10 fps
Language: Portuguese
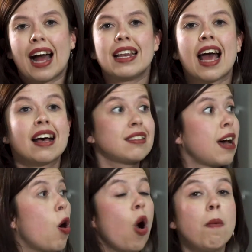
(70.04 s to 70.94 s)
Aliás,
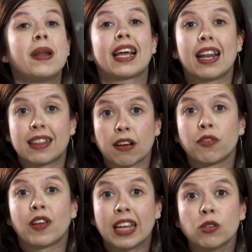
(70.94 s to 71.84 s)
a obra que ele está
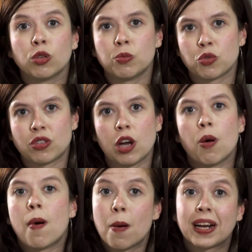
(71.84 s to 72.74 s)
vendo no
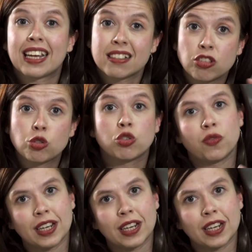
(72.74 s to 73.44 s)
museu é uma obra que existiu de